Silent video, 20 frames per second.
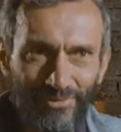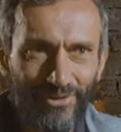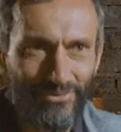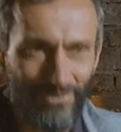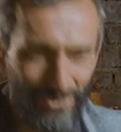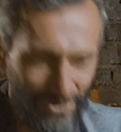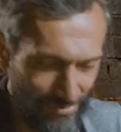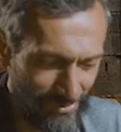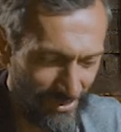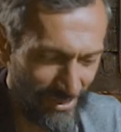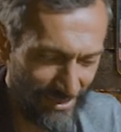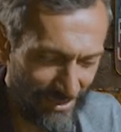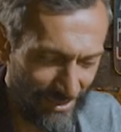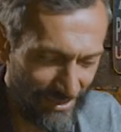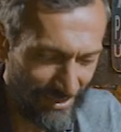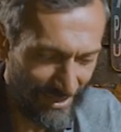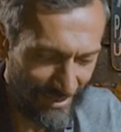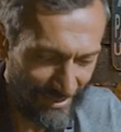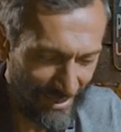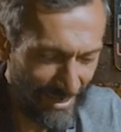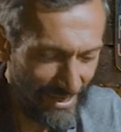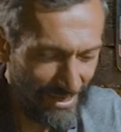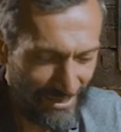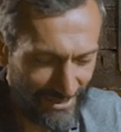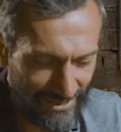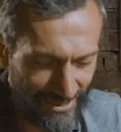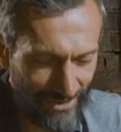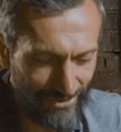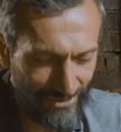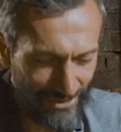будет 81 карта.
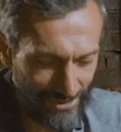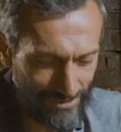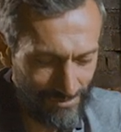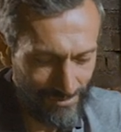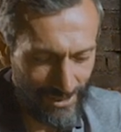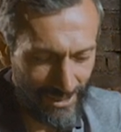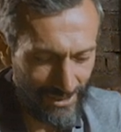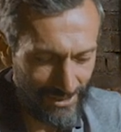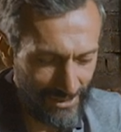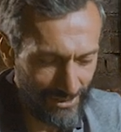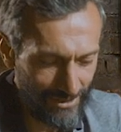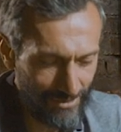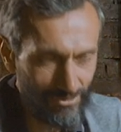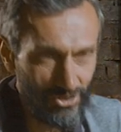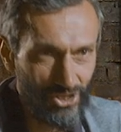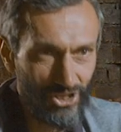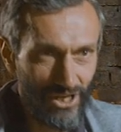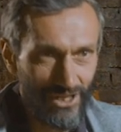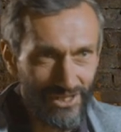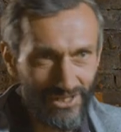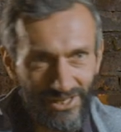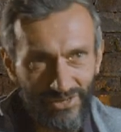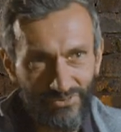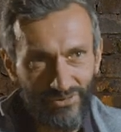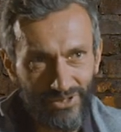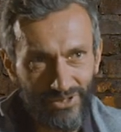Стал вот этими картинками считать, а их